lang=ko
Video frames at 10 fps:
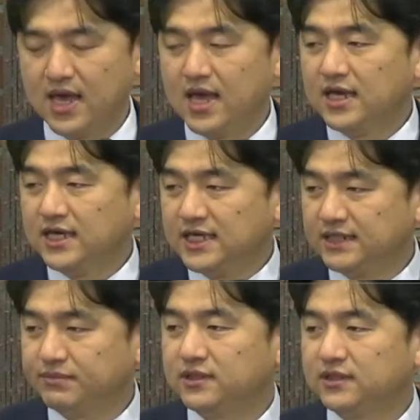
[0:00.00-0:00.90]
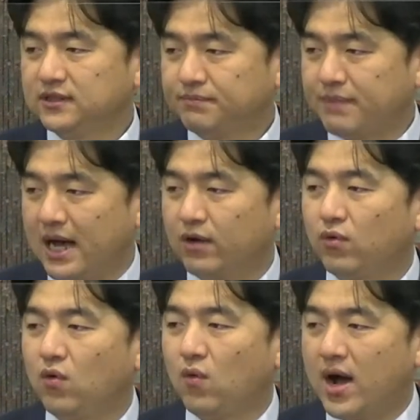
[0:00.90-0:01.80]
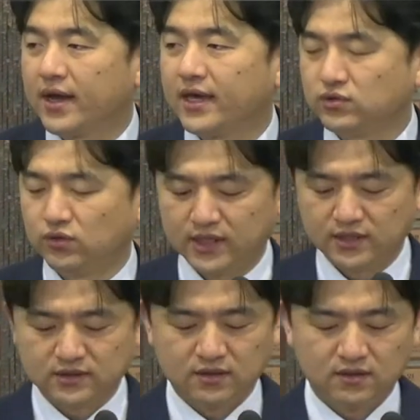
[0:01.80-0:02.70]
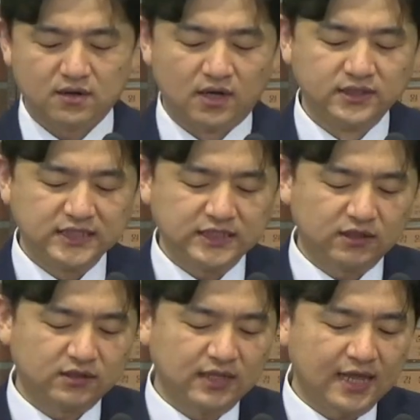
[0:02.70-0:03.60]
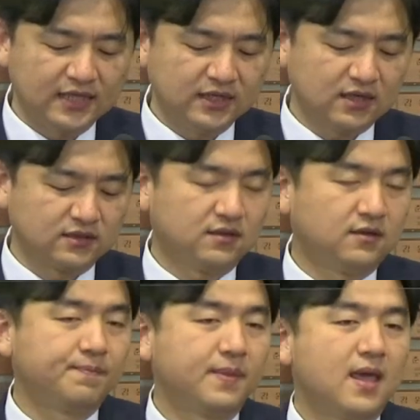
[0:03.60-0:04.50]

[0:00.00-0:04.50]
이집트 바로 왕의 손에서 건지셨던 하나님께서